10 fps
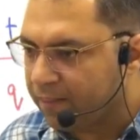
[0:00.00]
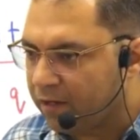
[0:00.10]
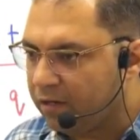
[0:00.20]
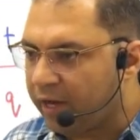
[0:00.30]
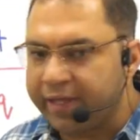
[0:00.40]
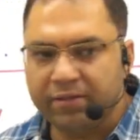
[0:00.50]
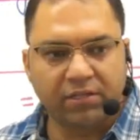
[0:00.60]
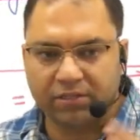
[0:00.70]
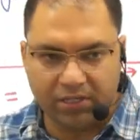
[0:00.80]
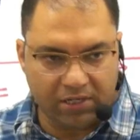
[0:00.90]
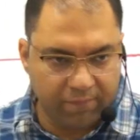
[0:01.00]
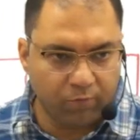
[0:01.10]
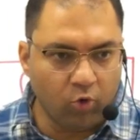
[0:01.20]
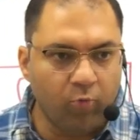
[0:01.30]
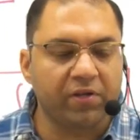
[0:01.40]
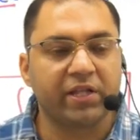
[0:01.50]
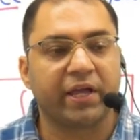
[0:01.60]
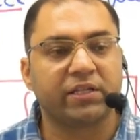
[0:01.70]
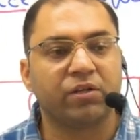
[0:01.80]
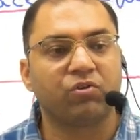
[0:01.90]
लाइंस दिखती नहीं ऊपर से
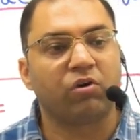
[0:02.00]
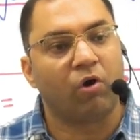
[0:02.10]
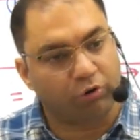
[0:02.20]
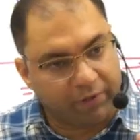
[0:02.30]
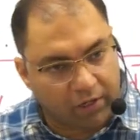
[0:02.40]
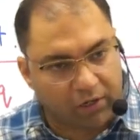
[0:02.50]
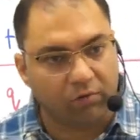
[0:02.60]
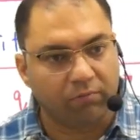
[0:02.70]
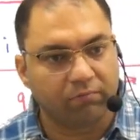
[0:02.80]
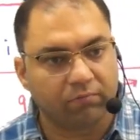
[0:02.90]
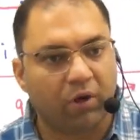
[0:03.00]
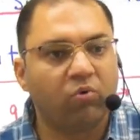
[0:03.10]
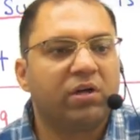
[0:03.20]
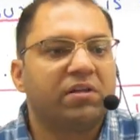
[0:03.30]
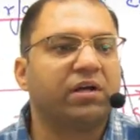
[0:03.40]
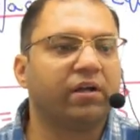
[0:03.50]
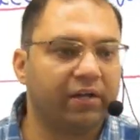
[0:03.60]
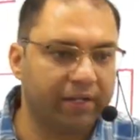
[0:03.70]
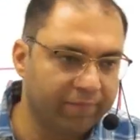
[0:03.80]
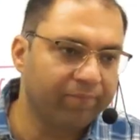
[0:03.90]
कहते हैं इसको काउंट भी कर लो काउंट कहाँ से कर लें
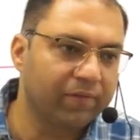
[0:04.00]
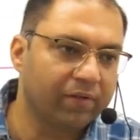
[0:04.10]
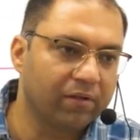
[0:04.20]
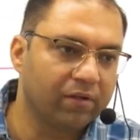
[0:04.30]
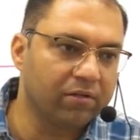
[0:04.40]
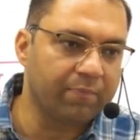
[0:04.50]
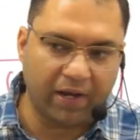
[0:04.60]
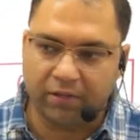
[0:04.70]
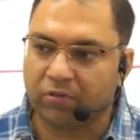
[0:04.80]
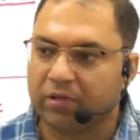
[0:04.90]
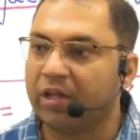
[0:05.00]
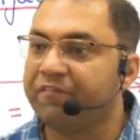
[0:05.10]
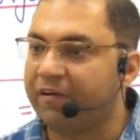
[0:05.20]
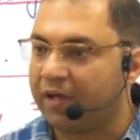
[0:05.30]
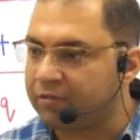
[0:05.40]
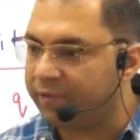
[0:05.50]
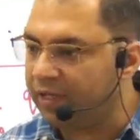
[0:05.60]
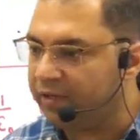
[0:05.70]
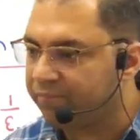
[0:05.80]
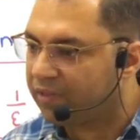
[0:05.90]
तो पहले तो यानी फ्लक्स भी
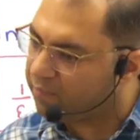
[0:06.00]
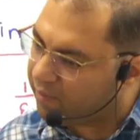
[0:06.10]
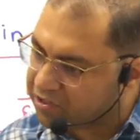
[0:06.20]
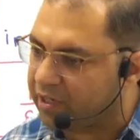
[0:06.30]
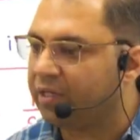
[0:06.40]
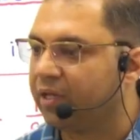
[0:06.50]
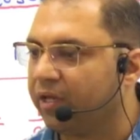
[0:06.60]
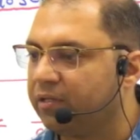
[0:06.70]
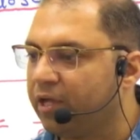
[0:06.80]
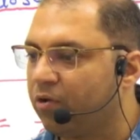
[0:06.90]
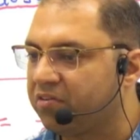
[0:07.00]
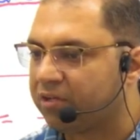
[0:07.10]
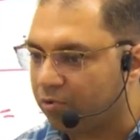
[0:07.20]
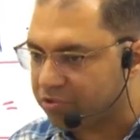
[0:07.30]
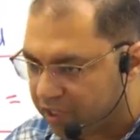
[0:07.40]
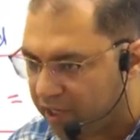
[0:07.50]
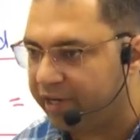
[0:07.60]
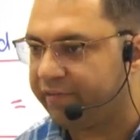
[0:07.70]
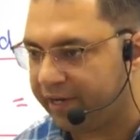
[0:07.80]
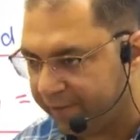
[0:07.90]
इमेजिनरी है ये कौन सा कुछ निकलने
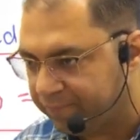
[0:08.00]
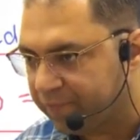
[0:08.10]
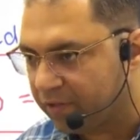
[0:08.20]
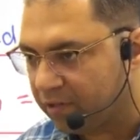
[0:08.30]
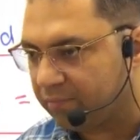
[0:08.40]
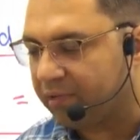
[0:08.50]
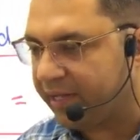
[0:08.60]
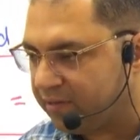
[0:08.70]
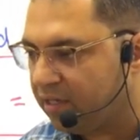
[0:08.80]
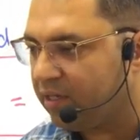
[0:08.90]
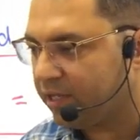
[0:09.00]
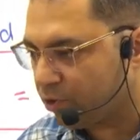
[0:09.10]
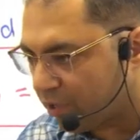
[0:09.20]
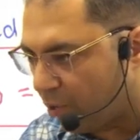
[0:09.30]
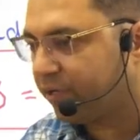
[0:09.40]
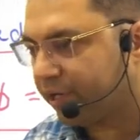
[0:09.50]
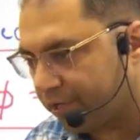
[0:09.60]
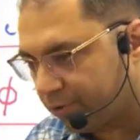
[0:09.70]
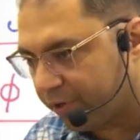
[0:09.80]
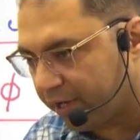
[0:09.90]
वाला है जब लाइन्स ही नहीं है तो काउंट क्या
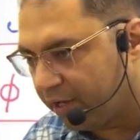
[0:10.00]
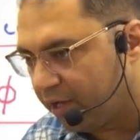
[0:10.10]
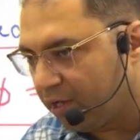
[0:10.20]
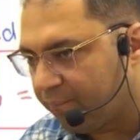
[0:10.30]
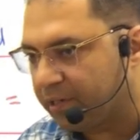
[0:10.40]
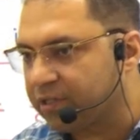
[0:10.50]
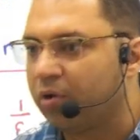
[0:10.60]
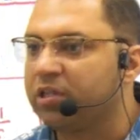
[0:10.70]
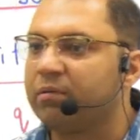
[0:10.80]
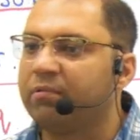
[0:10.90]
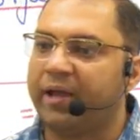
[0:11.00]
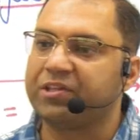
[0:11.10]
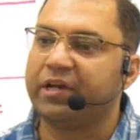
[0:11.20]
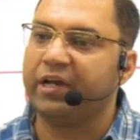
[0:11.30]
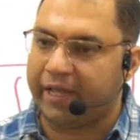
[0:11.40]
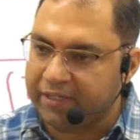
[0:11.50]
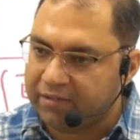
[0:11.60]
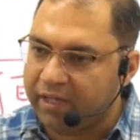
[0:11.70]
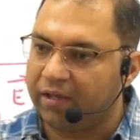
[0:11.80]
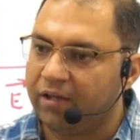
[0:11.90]
करोगे पर क्योंकि जब इमेजिनरी लाइन्स
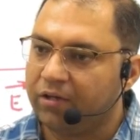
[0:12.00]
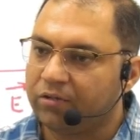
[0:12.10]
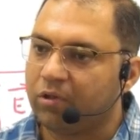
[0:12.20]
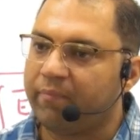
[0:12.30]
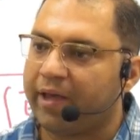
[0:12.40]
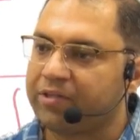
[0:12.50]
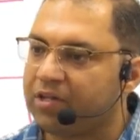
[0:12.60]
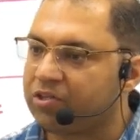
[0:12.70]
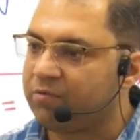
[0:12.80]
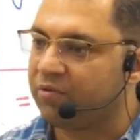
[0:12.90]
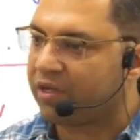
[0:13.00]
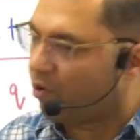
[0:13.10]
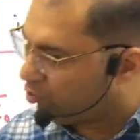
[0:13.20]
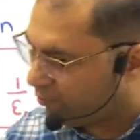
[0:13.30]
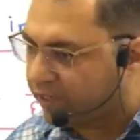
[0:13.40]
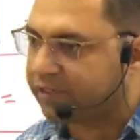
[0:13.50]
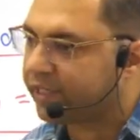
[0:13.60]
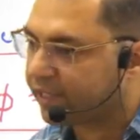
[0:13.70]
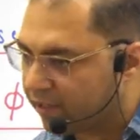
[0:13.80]
हैं तो इमेजिनेशन में उसे काउंट भी कर देंगे